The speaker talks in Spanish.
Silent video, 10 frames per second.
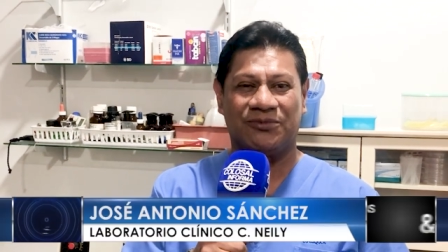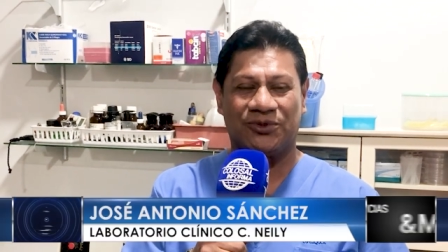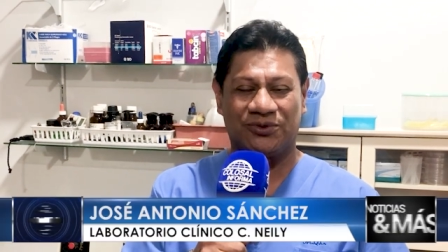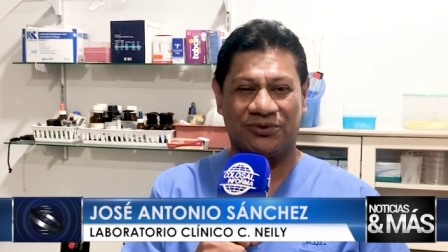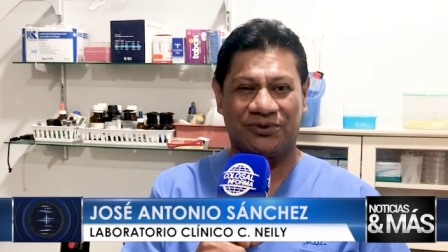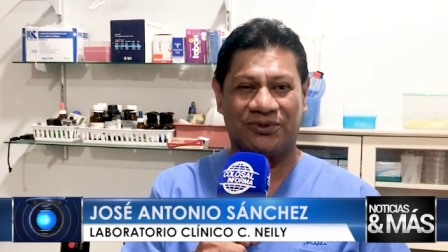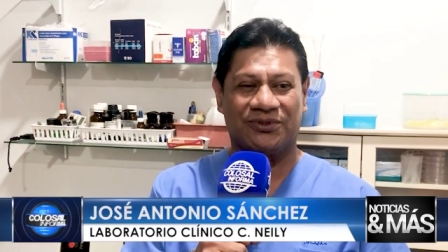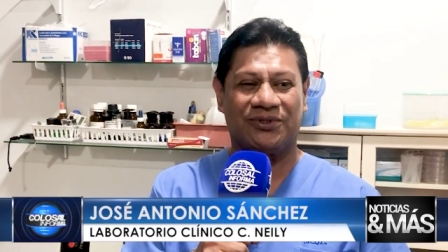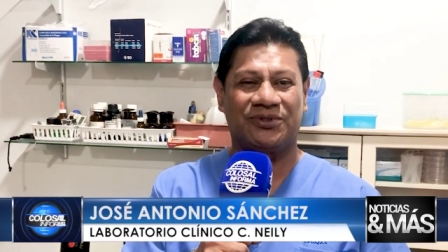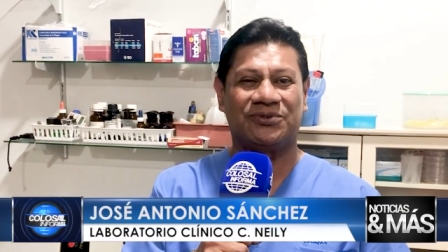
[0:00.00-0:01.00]
por un
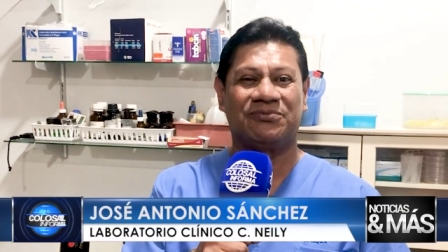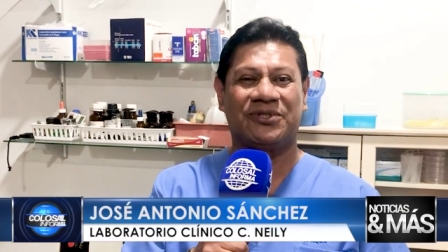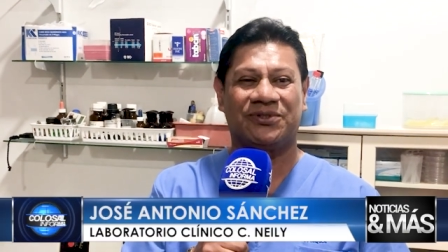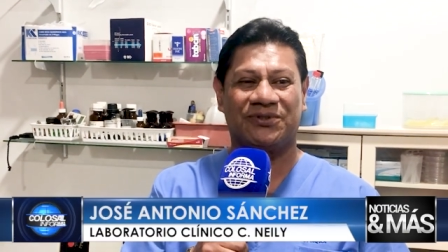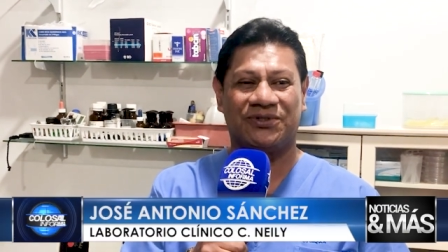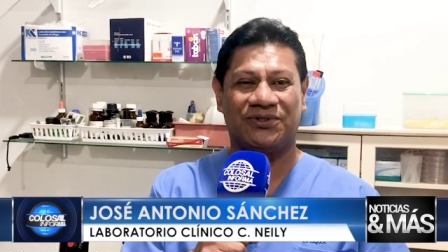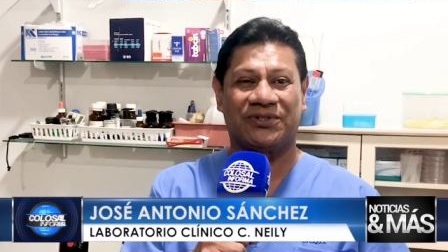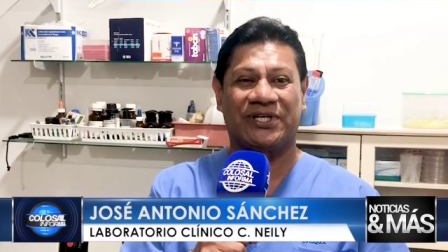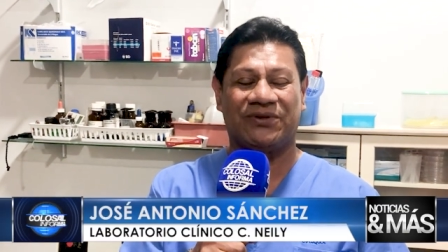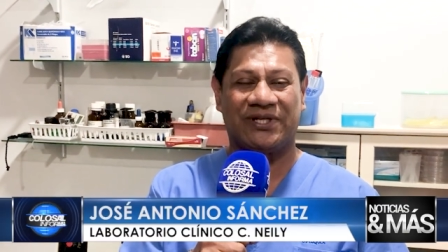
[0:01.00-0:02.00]
doctor, un
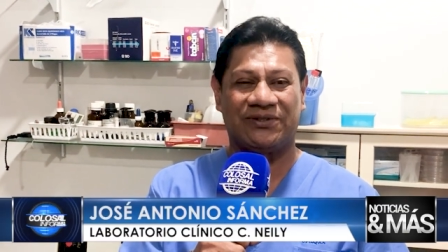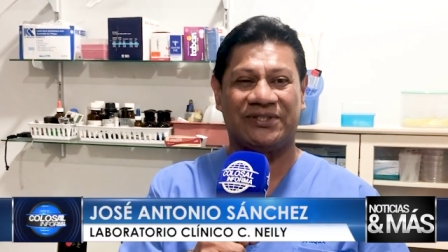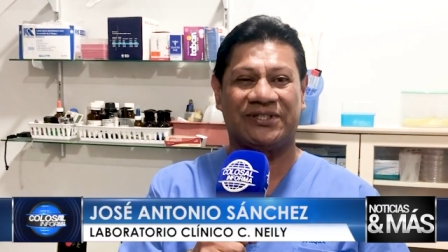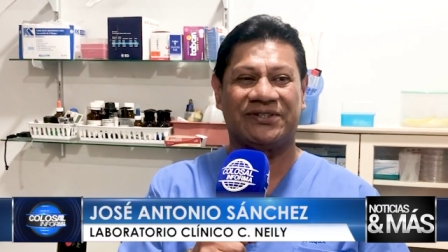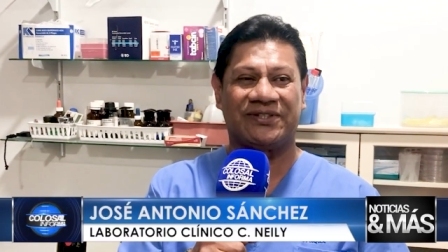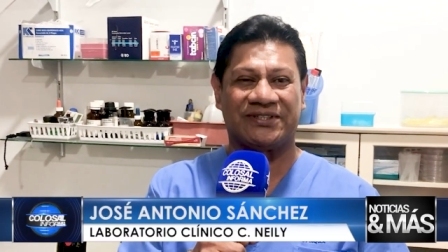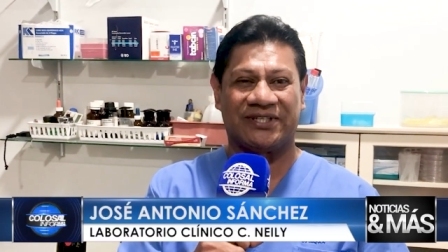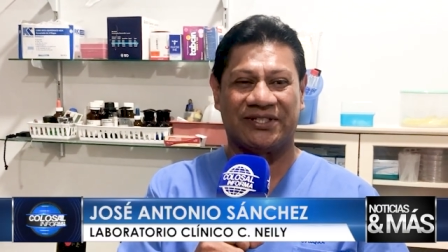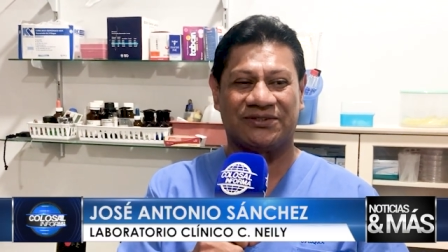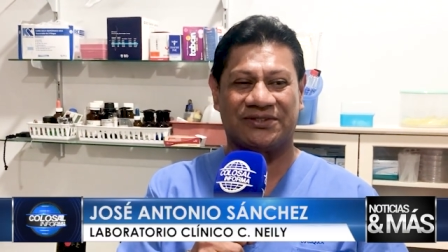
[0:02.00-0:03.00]
microbiólogo graduado de la
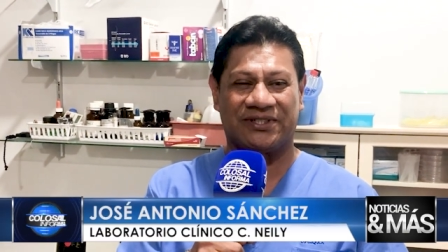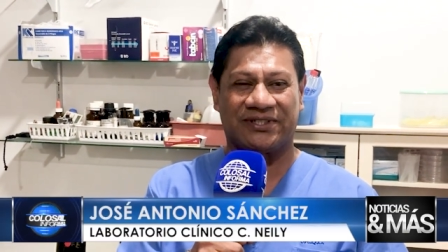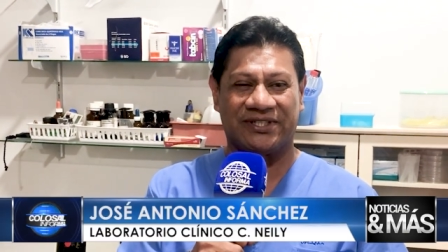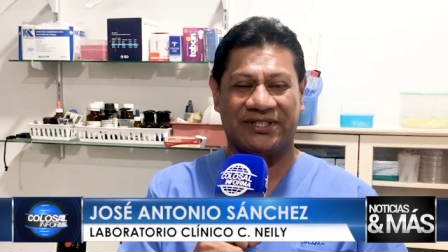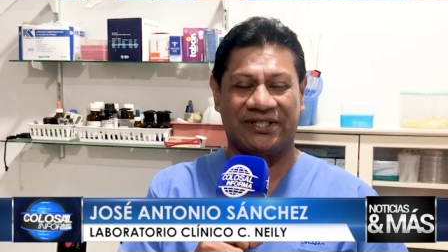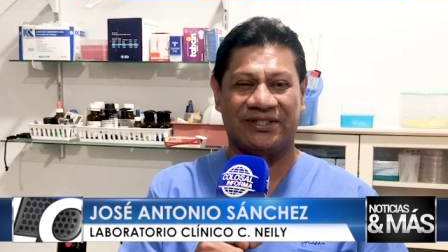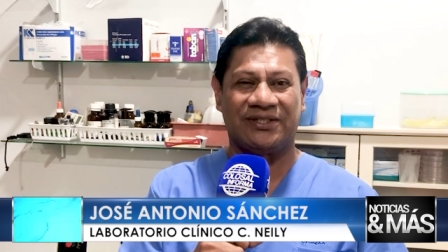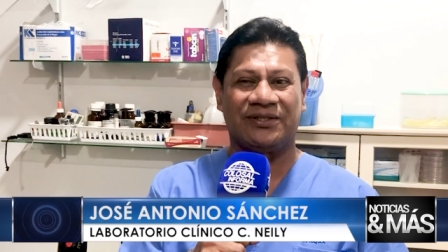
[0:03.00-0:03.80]
Universidad de Costa Rica